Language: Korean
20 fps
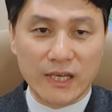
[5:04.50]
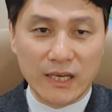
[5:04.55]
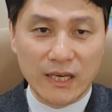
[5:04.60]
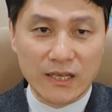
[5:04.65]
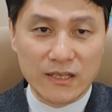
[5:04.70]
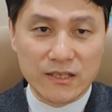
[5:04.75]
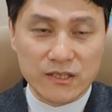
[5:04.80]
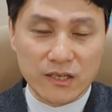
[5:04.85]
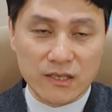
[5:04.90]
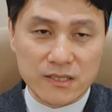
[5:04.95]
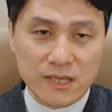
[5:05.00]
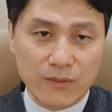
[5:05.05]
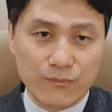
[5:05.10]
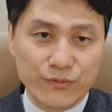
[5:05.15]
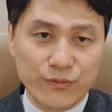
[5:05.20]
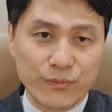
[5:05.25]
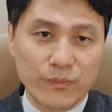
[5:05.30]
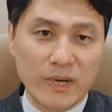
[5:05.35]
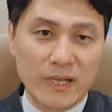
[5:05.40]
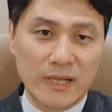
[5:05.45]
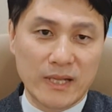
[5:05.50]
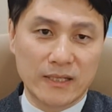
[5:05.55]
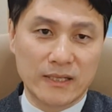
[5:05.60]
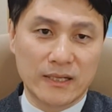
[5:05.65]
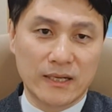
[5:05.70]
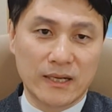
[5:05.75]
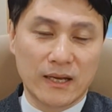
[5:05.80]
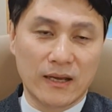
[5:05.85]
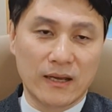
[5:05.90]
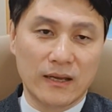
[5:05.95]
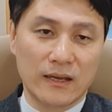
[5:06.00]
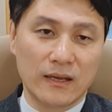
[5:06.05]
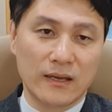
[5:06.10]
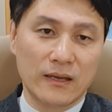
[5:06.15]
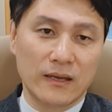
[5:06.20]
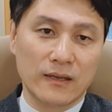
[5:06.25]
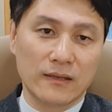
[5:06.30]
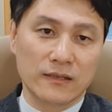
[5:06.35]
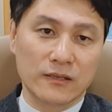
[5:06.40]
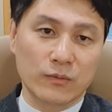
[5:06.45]
개인적인 삶뿐만 아니라
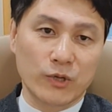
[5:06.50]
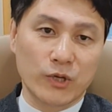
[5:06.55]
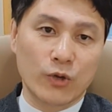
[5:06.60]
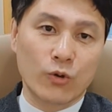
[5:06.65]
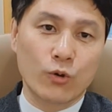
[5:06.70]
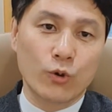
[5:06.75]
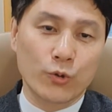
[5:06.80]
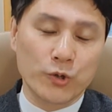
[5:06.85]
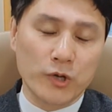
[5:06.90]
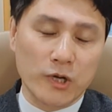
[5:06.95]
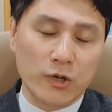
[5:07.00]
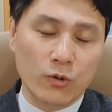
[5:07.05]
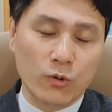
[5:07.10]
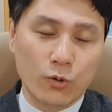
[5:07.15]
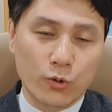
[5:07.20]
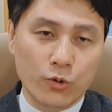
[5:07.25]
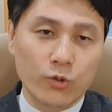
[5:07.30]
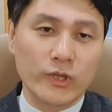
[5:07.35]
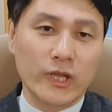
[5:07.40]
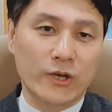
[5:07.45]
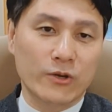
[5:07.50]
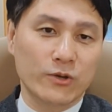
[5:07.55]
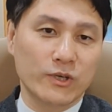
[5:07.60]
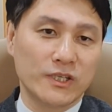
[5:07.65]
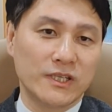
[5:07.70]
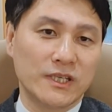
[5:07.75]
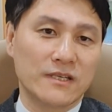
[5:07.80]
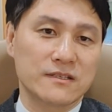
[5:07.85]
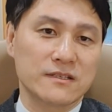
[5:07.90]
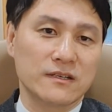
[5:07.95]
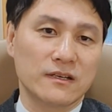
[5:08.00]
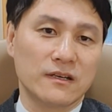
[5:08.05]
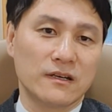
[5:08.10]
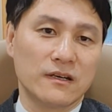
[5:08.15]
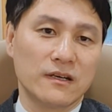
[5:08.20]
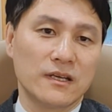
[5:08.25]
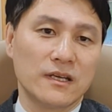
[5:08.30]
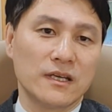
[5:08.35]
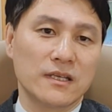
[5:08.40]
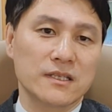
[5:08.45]
특별히 코로나로 인해서
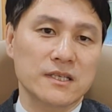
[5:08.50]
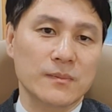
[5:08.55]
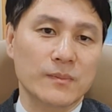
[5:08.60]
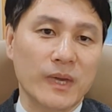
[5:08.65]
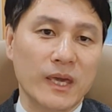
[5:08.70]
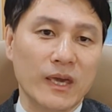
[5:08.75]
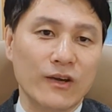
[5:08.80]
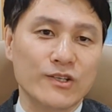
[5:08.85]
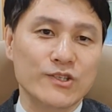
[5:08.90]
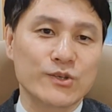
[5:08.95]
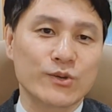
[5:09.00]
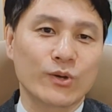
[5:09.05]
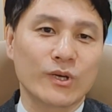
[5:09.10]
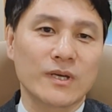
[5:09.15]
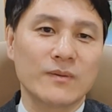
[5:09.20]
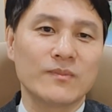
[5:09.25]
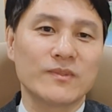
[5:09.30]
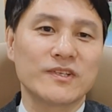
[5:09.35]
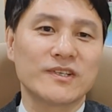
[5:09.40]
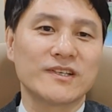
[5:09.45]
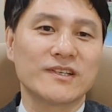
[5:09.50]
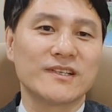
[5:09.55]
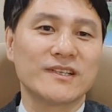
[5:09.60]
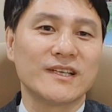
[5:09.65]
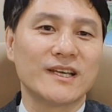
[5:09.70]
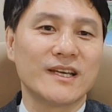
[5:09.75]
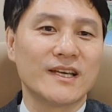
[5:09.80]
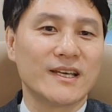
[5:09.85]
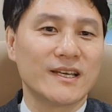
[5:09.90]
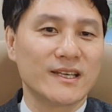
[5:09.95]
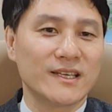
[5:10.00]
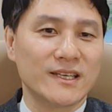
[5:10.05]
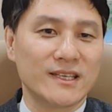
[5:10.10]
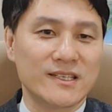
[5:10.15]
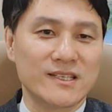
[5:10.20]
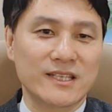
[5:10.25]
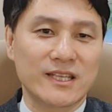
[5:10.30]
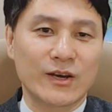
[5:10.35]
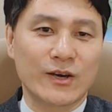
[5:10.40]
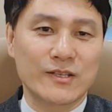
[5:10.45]
참 깨어지고 힘든 이
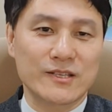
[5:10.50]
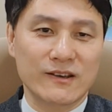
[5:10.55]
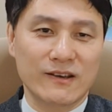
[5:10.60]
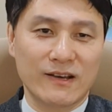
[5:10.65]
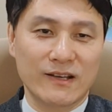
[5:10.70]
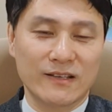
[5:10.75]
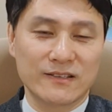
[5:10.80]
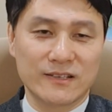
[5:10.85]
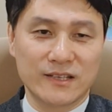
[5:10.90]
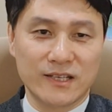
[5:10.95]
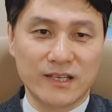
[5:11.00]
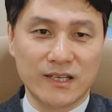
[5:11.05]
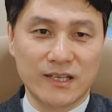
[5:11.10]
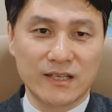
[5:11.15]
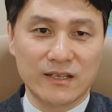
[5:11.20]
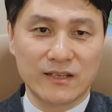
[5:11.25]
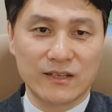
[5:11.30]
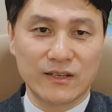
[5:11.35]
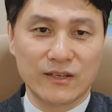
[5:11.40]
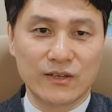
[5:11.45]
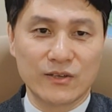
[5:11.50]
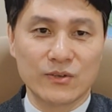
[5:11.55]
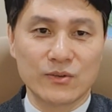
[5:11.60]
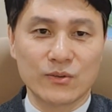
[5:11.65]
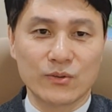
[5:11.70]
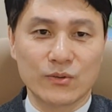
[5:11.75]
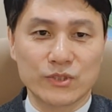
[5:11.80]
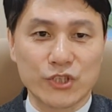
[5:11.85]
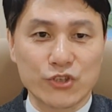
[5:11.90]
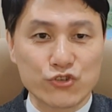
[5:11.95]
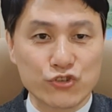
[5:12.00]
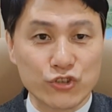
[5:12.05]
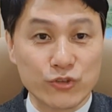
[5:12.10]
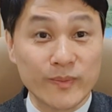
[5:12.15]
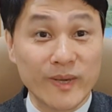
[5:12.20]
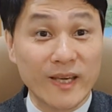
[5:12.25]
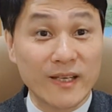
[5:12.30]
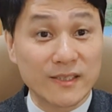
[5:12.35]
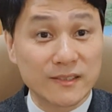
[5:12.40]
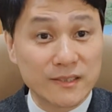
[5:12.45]
시대와 상황들이 오직
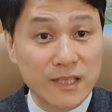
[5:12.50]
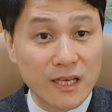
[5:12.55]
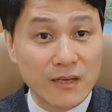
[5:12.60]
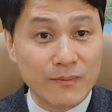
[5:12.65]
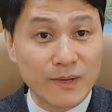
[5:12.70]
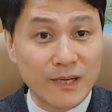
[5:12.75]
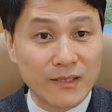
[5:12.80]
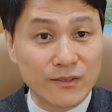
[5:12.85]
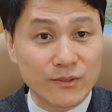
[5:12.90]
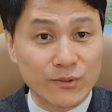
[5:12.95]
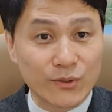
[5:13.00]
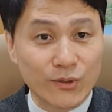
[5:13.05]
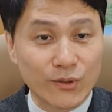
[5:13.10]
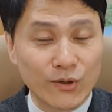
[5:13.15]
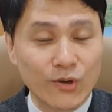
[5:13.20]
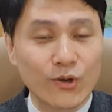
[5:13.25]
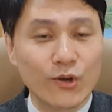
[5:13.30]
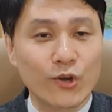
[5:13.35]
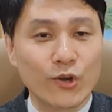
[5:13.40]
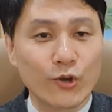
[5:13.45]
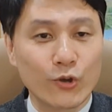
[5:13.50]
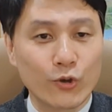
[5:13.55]
주님의 은혜만으로